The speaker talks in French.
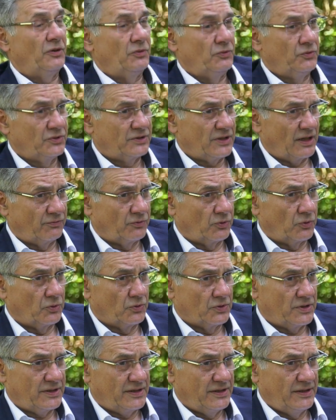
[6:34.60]
Nous avons
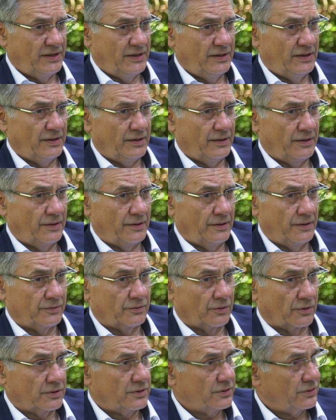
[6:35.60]
aussi
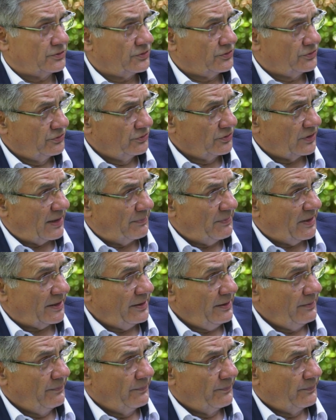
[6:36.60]
donc sur la
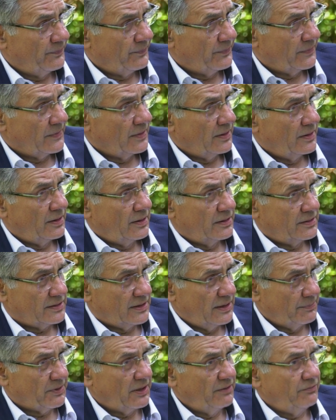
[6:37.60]
mairie, ce
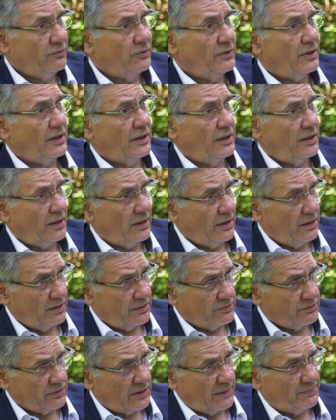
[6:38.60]
qui est prévu, et
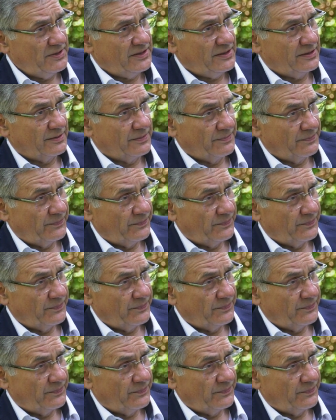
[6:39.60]
sur la piscine.